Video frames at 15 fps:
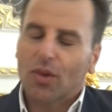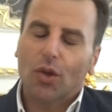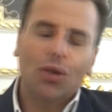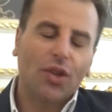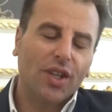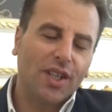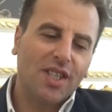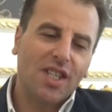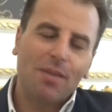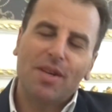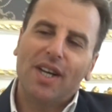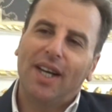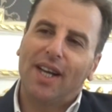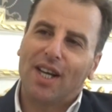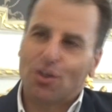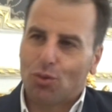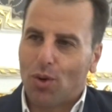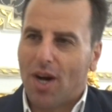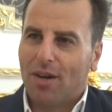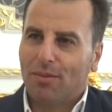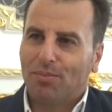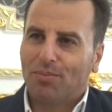ترضي جميع
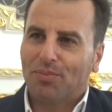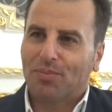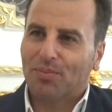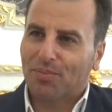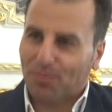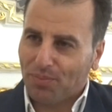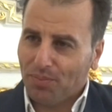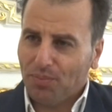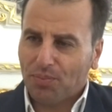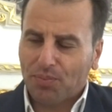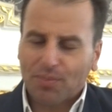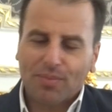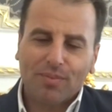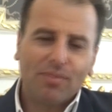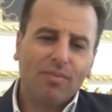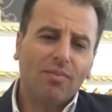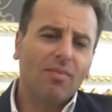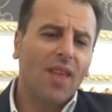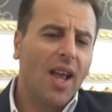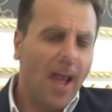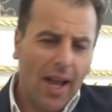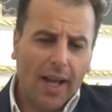الاذواق على الاقل جزء منها
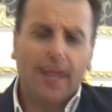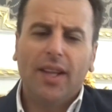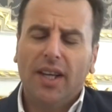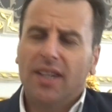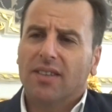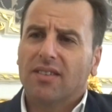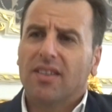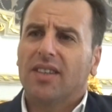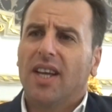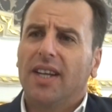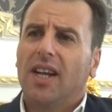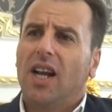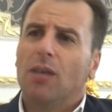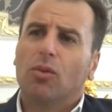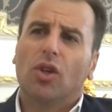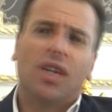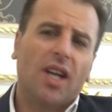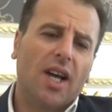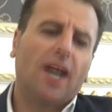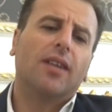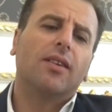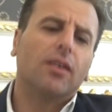لحتى نحن استطعنا الحمد
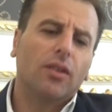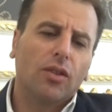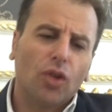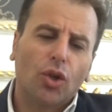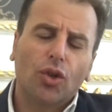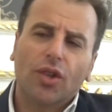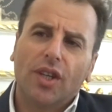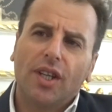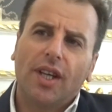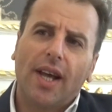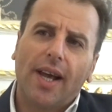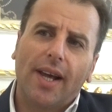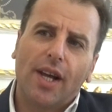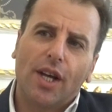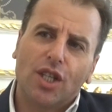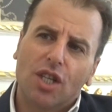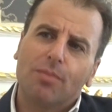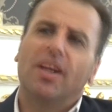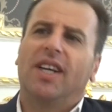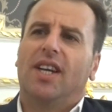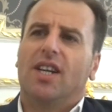لله نرضي الحمد لله. جميع